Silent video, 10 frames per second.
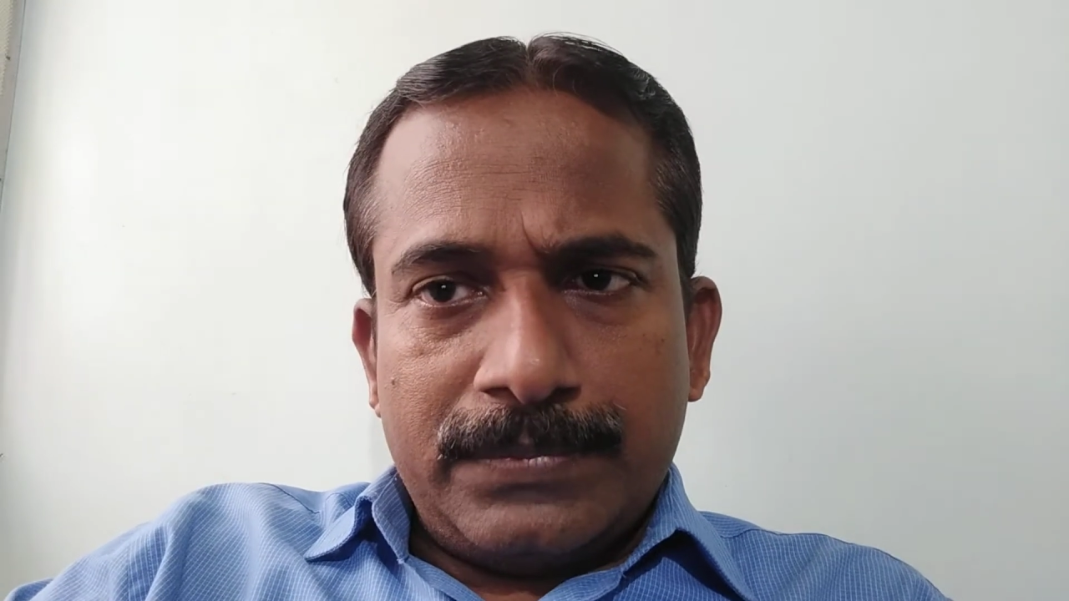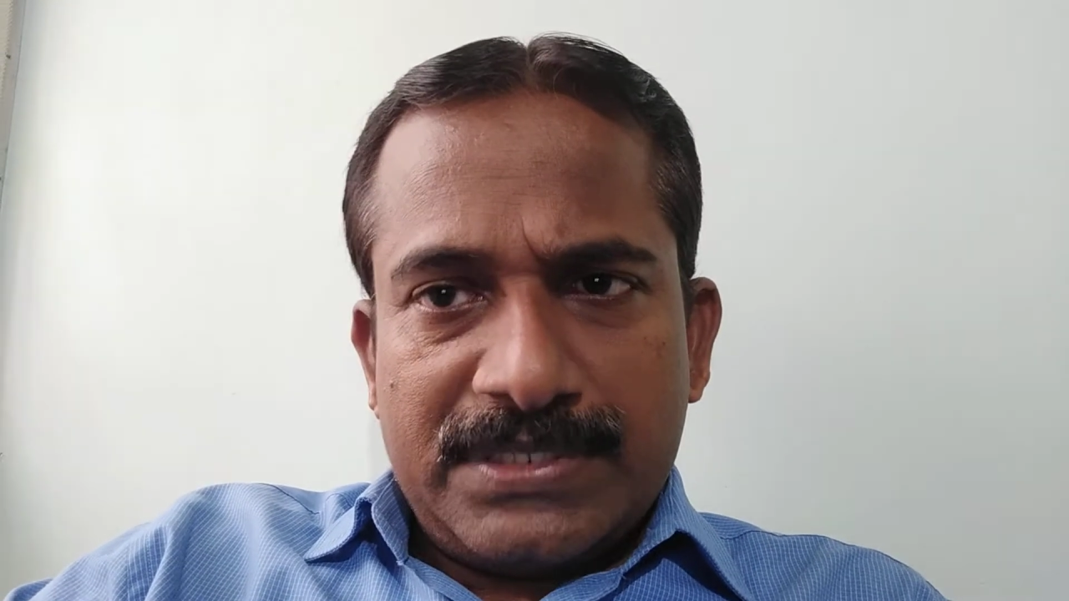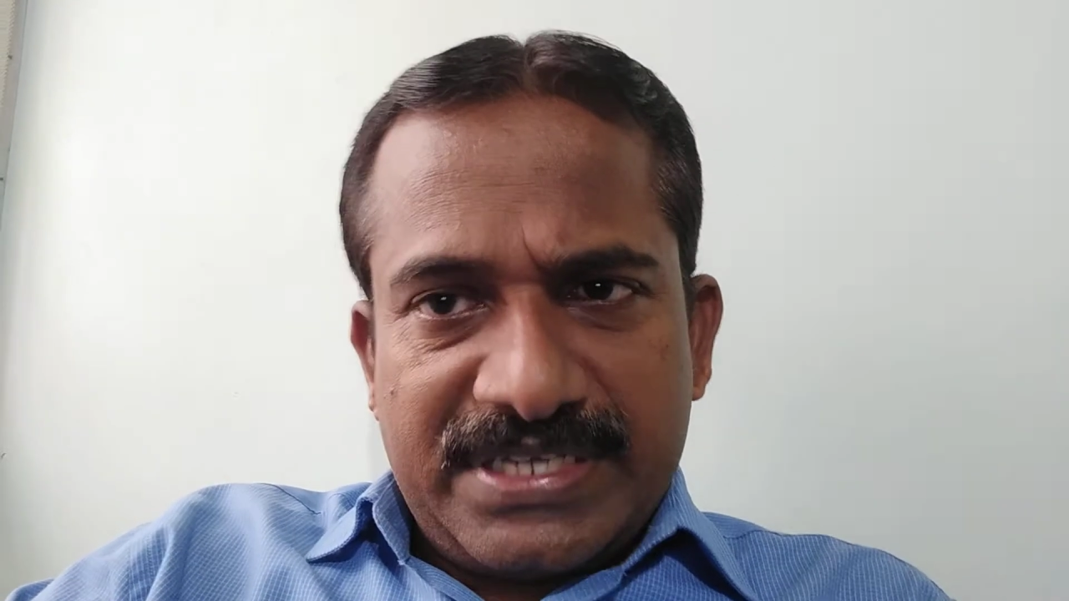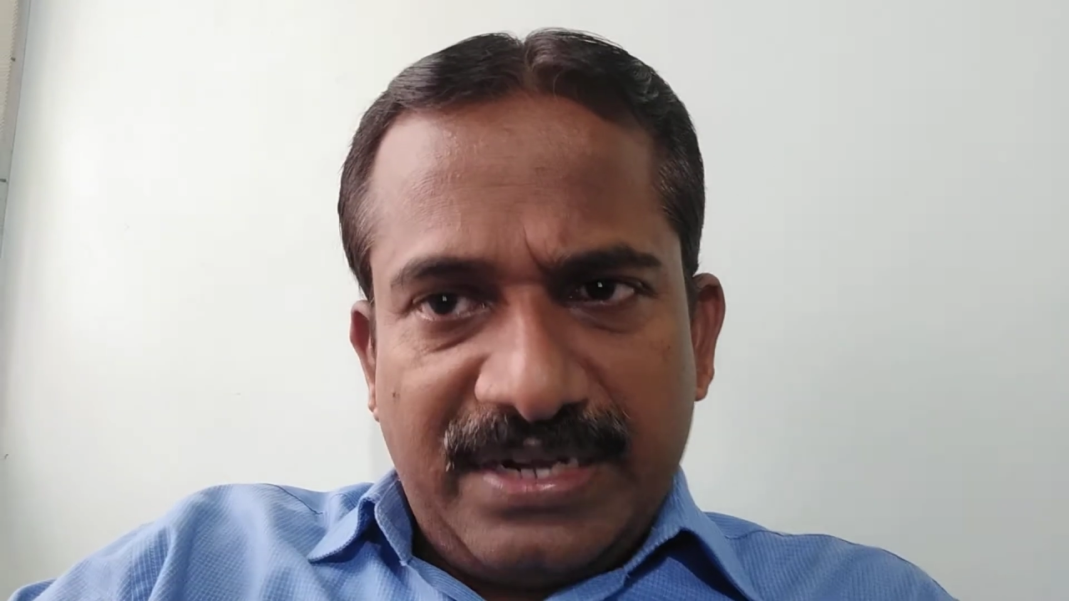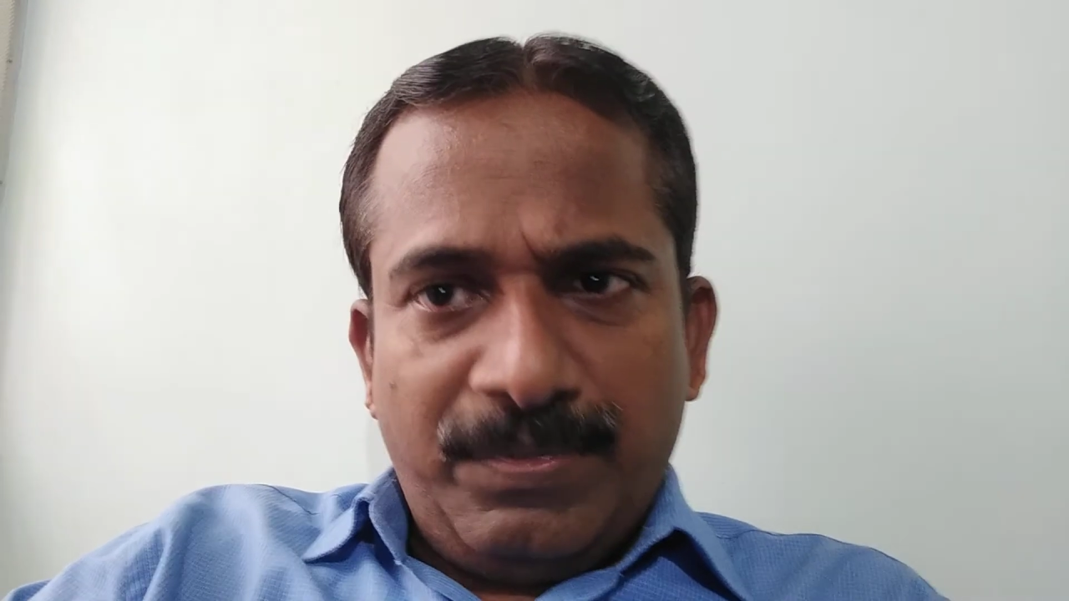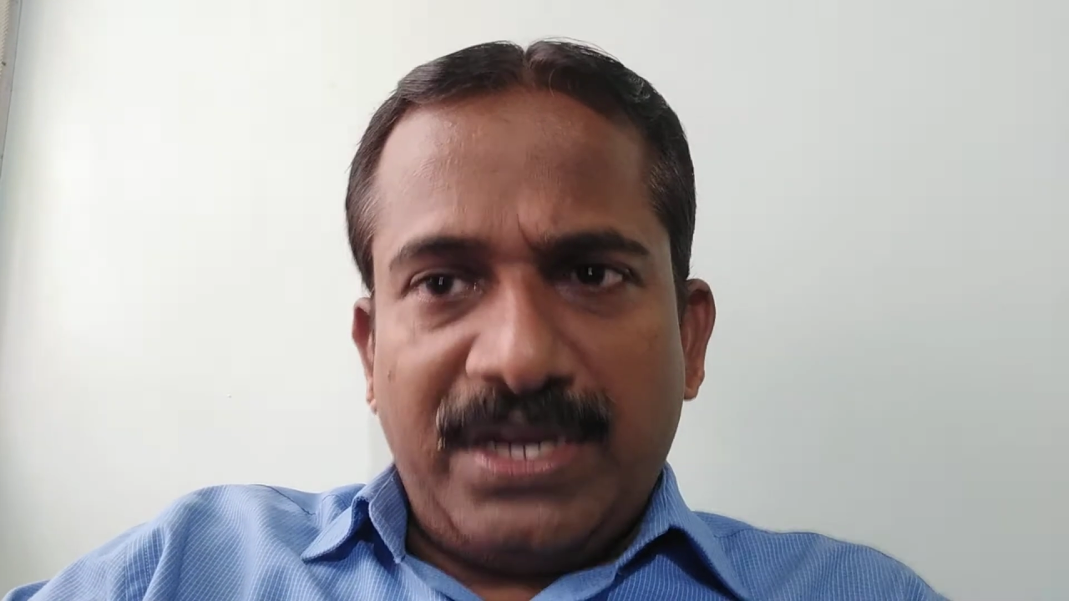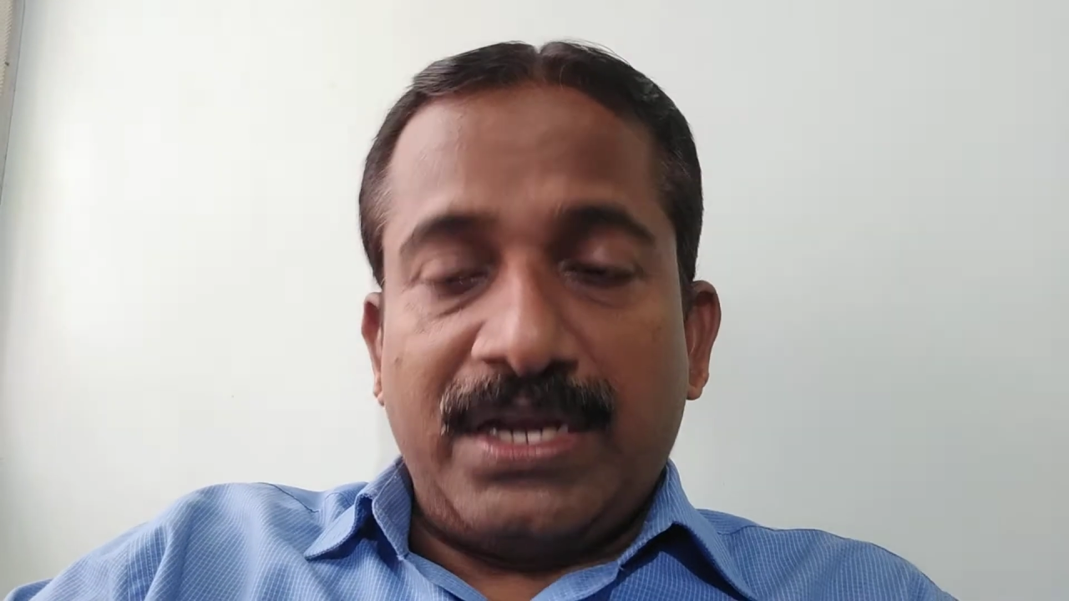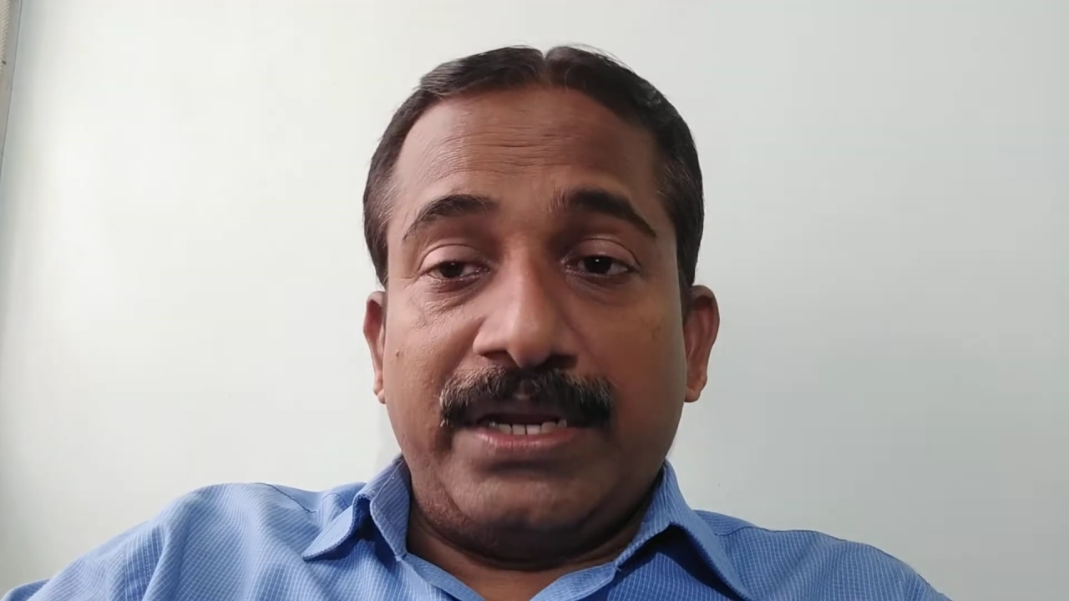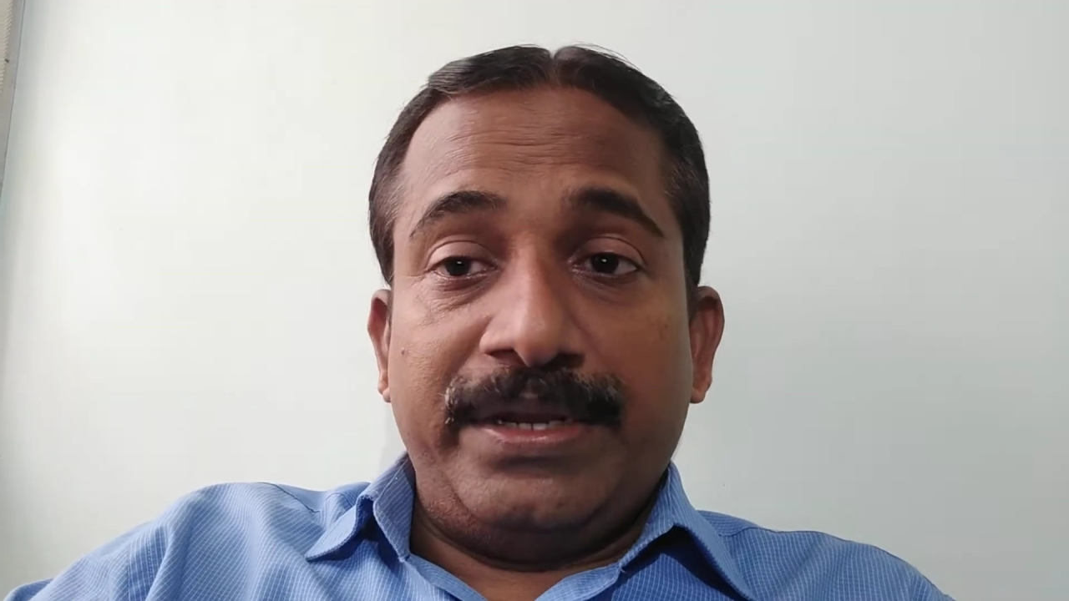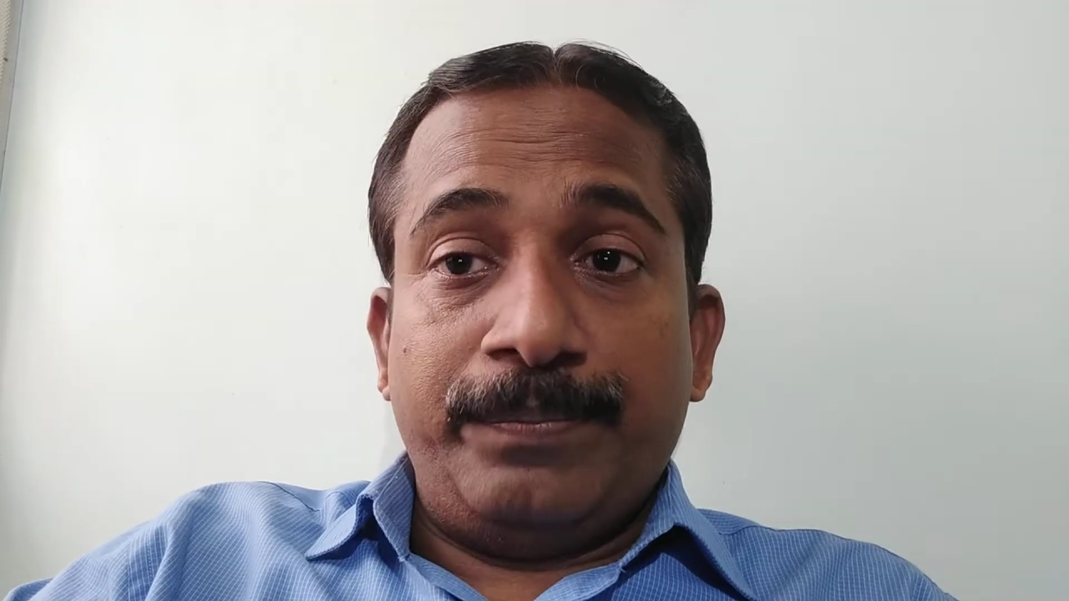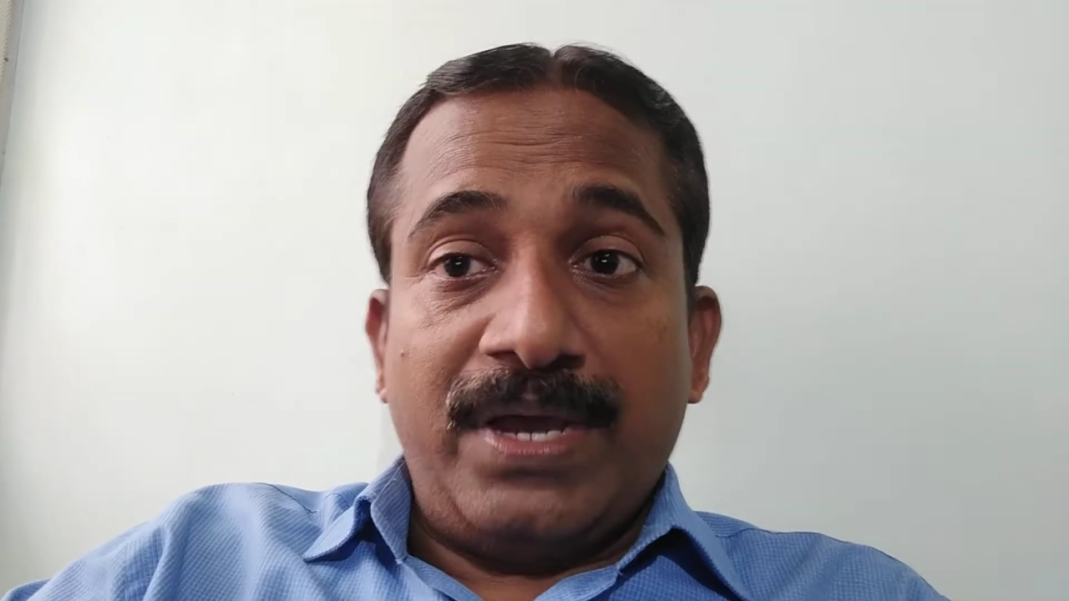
சிரமங்களை நீ